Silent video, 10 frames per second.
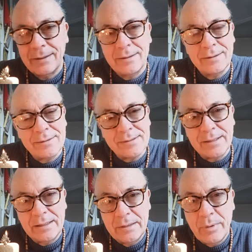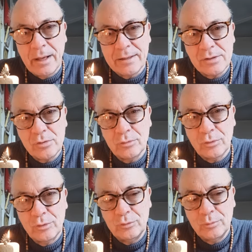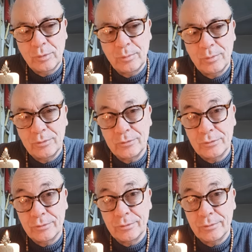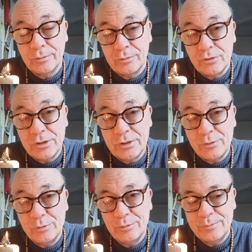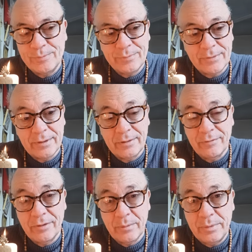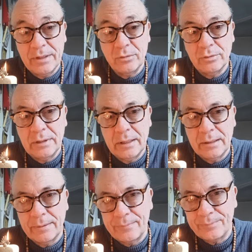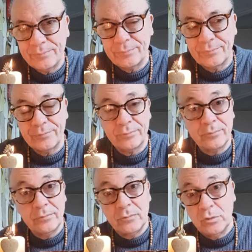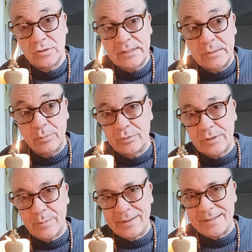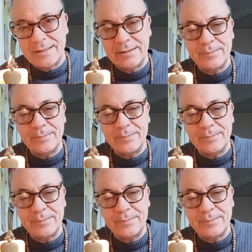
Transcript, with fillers: Cette libération que nous propose Jésus va bien au-delà de ce qui peut se passer